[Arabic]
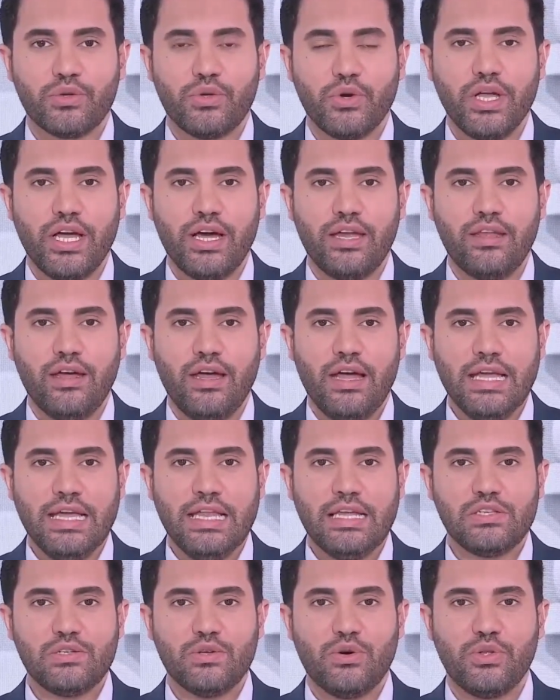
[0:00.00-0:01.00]
أردوغان
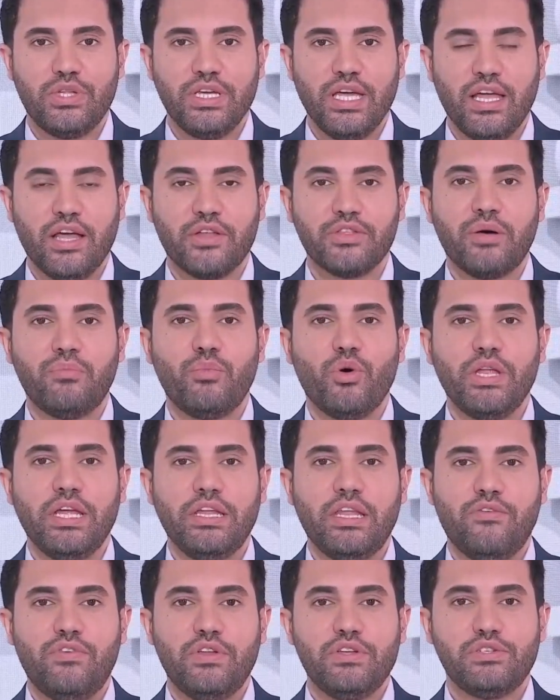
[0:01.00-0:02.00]
إلى السعودية ينضم
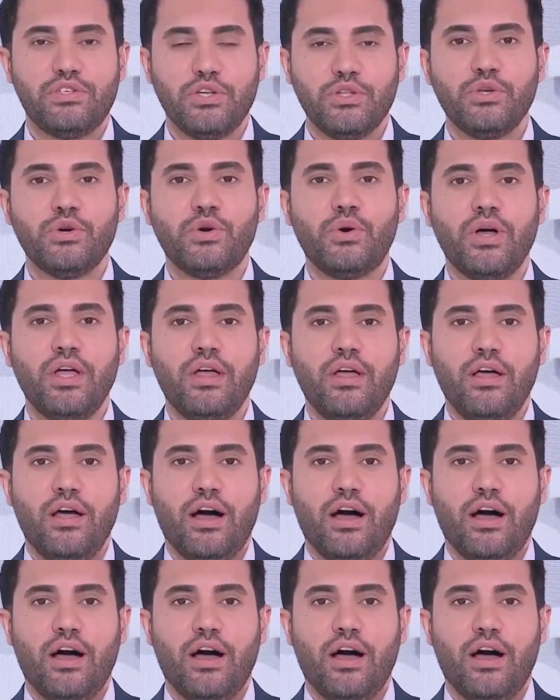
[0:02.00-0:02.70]
إلينا في الاستديو